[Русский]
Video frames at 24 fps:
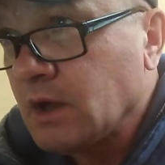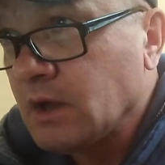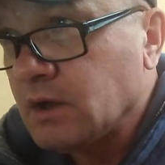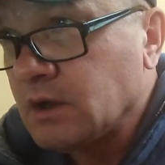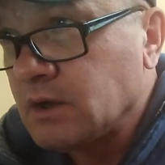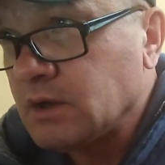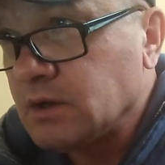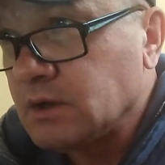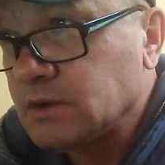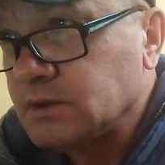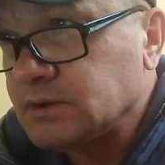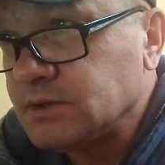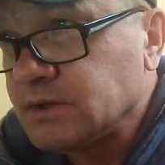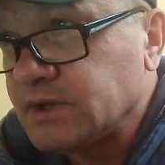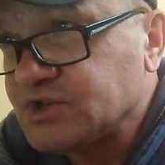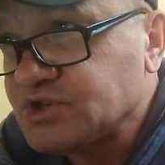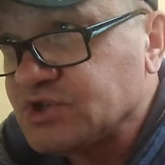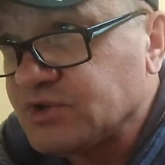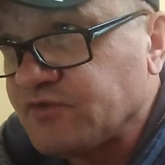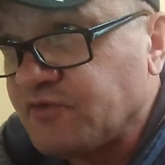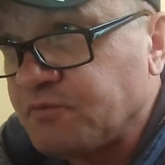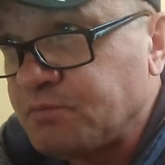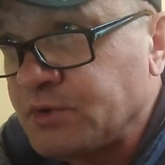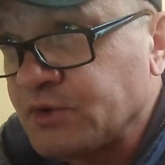
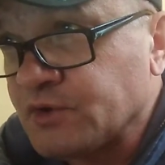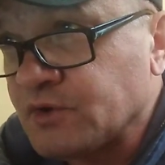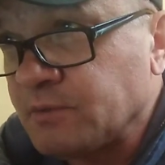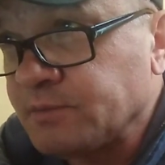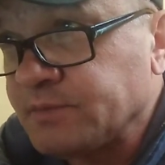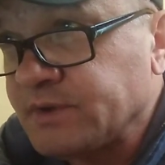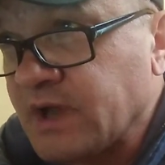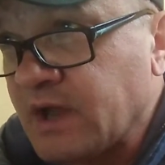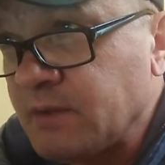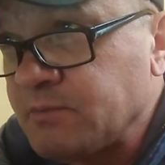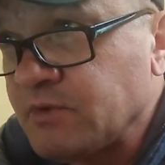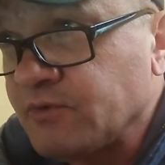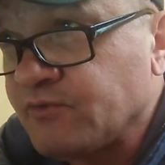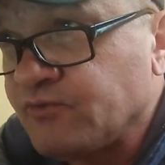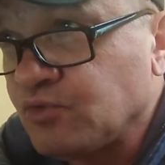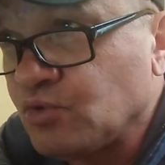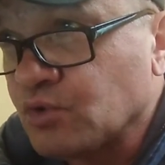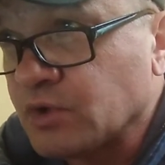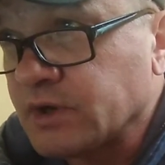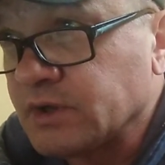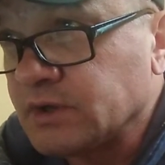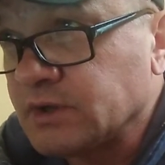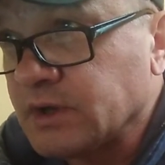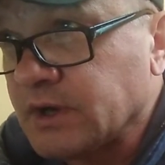Значит, в первом тайме
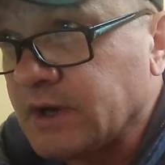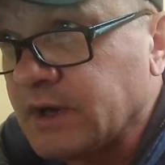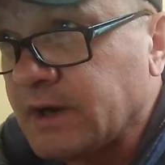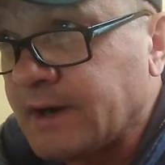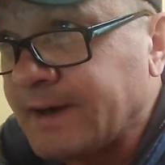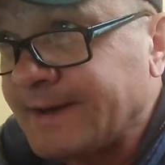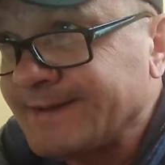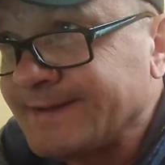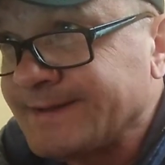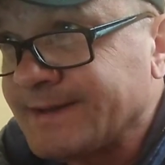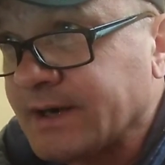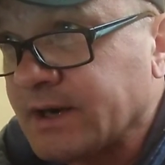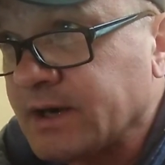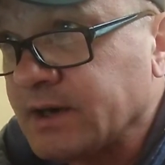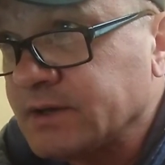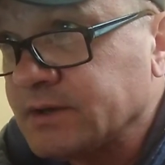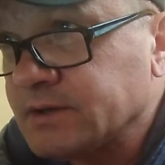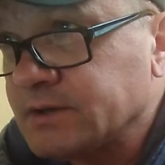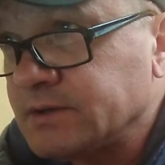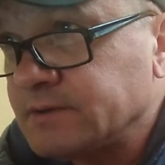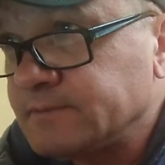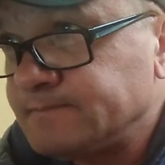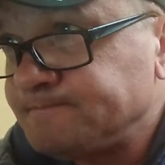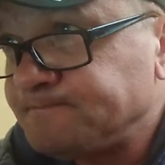фора на
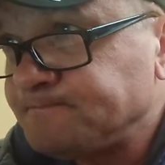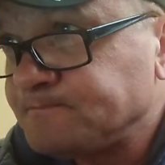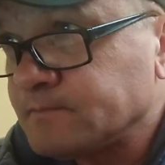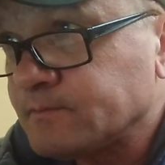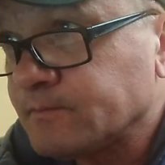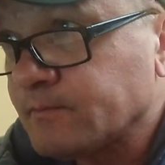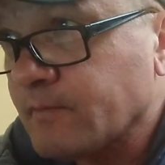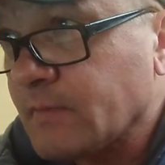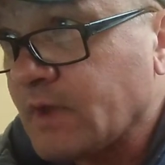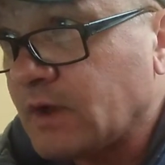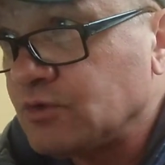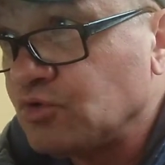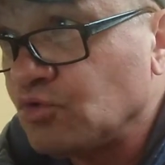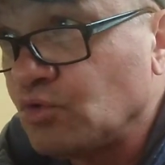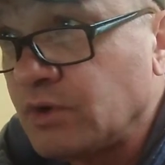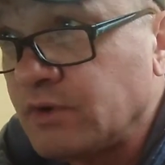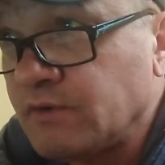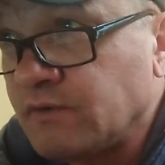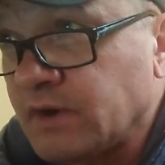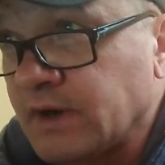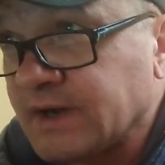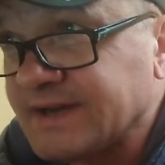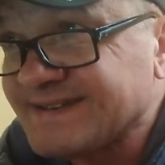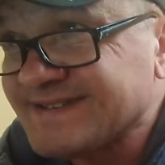Айнтрахт
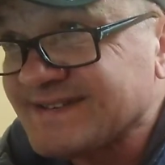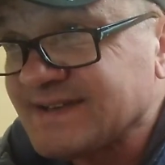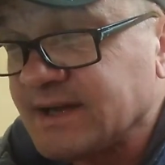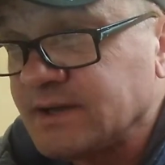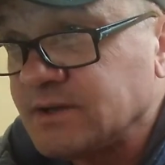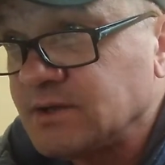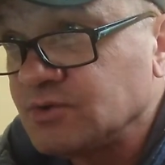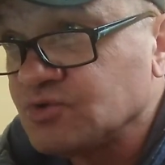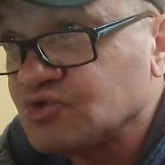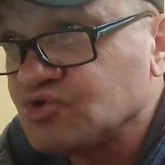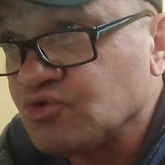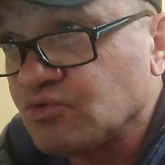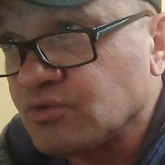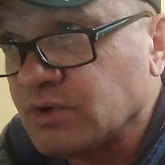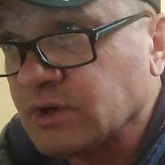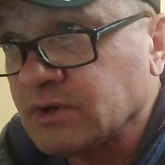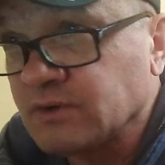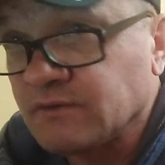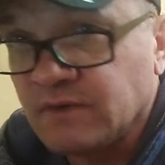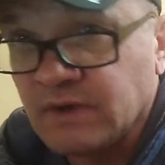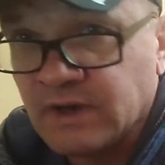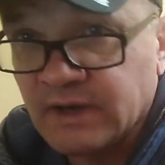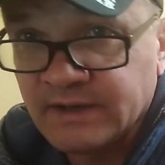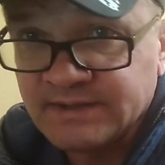нулевая за
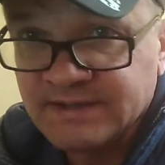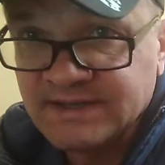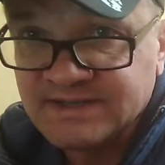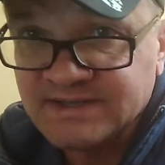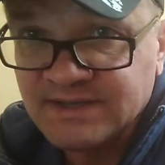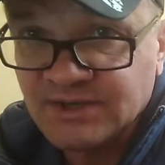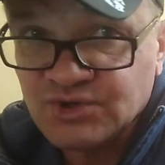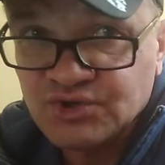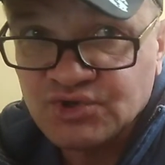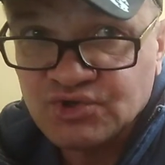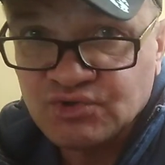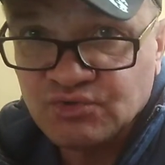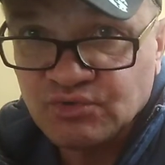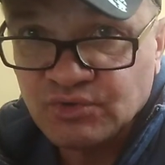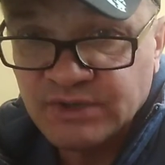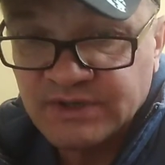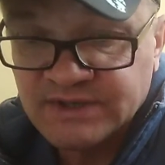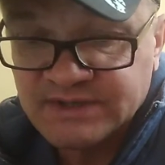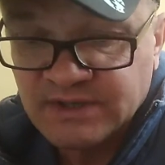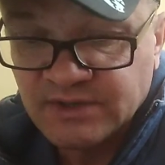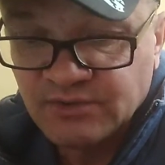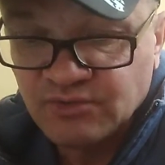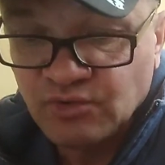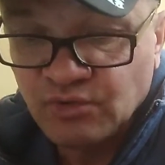1.42. Это значит, что
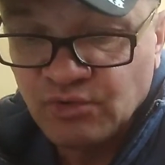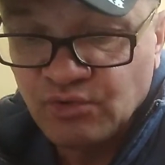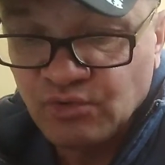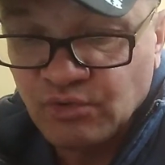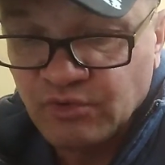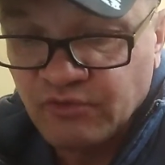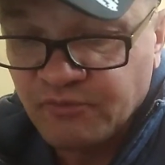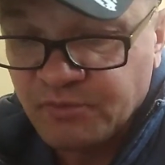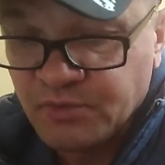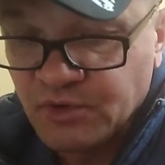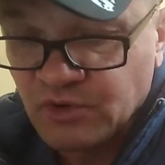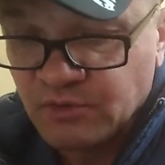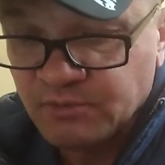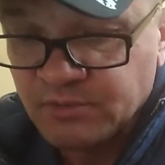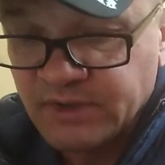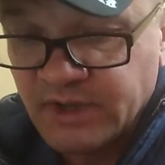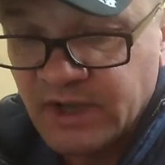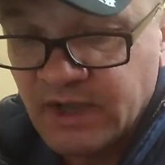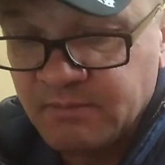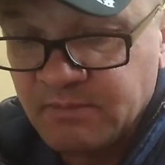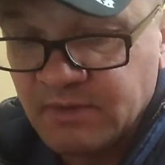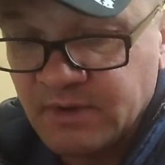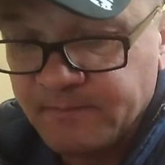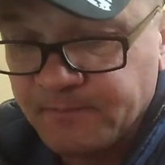если 0-0 в первом
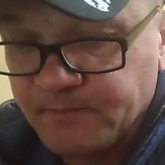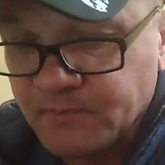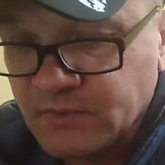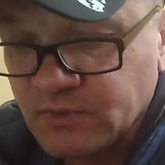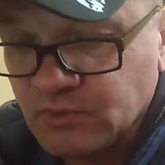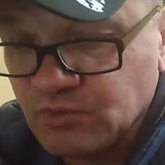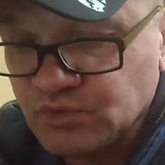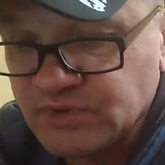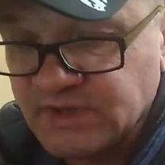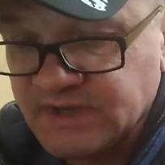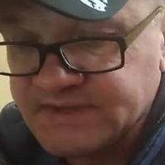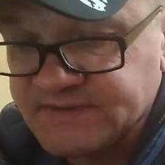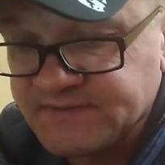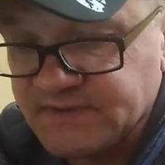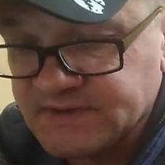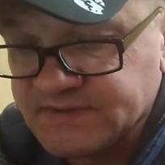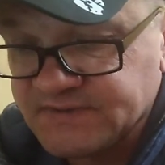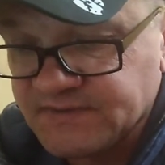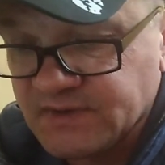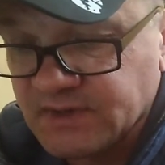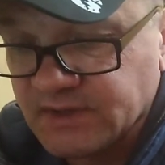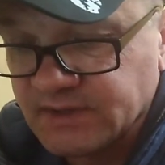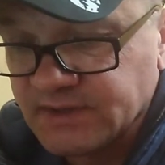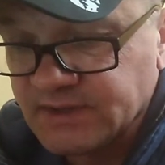тайме, у нас
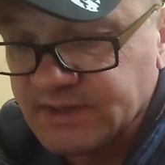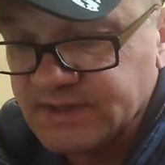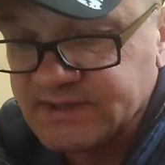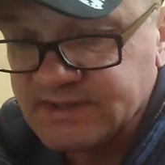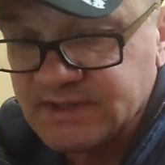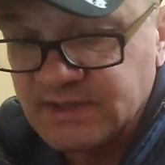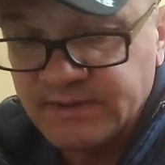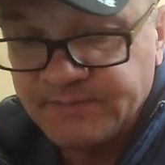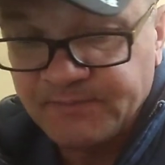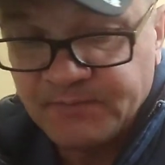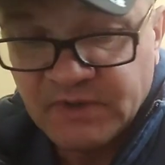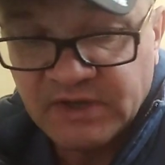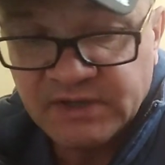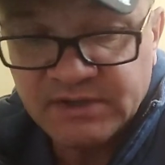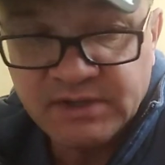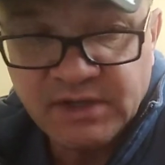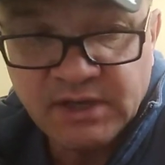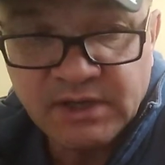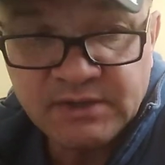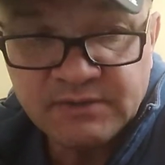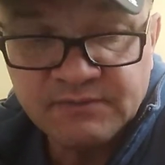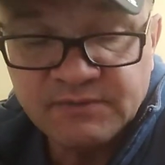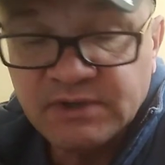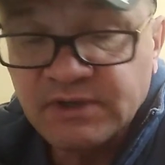возврат. Если
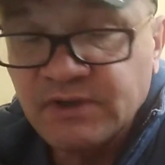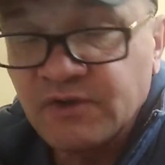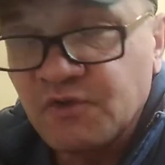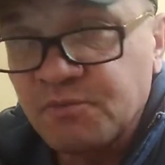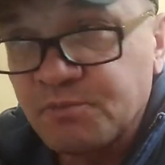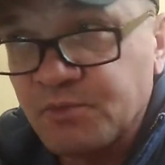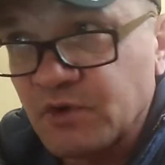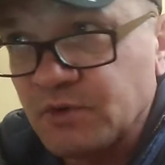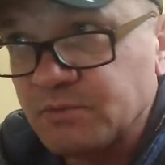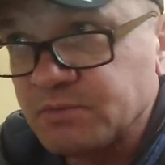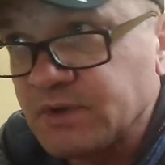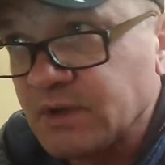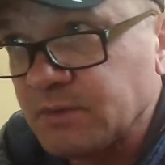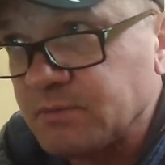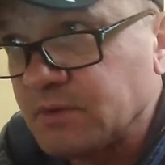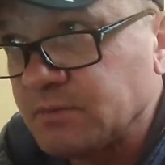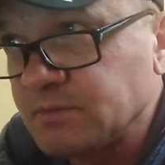Айнтрахт выиграет в первом тайме,